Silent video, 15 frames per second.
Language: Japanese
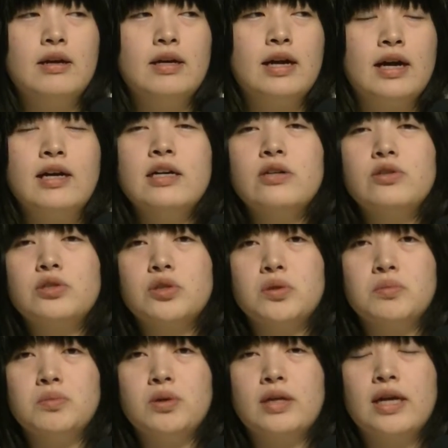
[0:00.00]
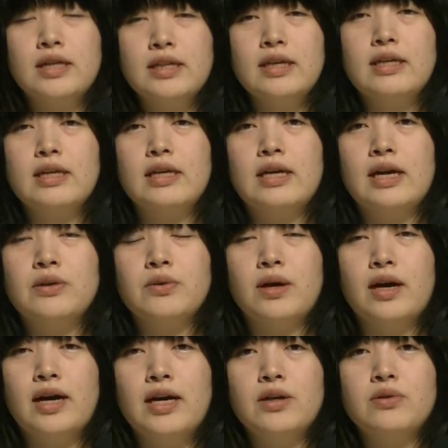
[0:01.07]
ガンアクションもかなり
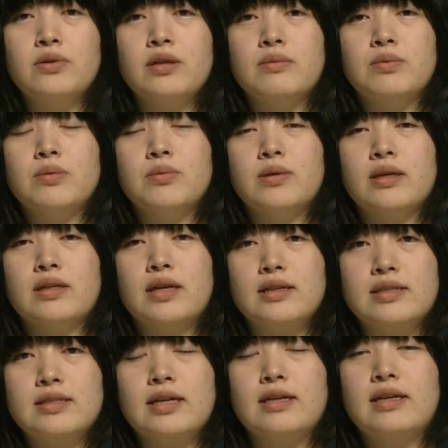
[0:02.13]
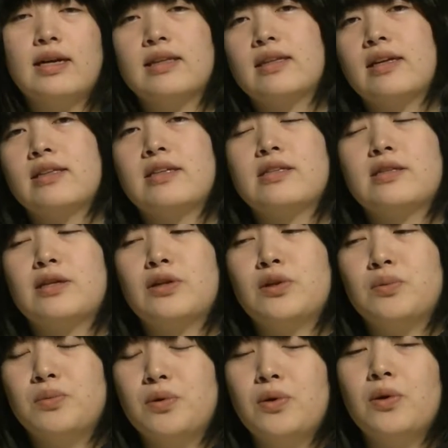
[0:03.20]
ハードな部分がたくさんあったんですけれ
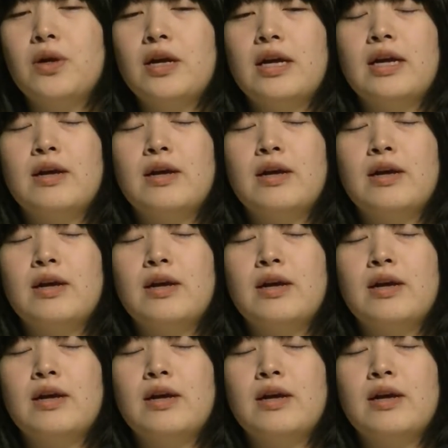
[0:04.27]
ども、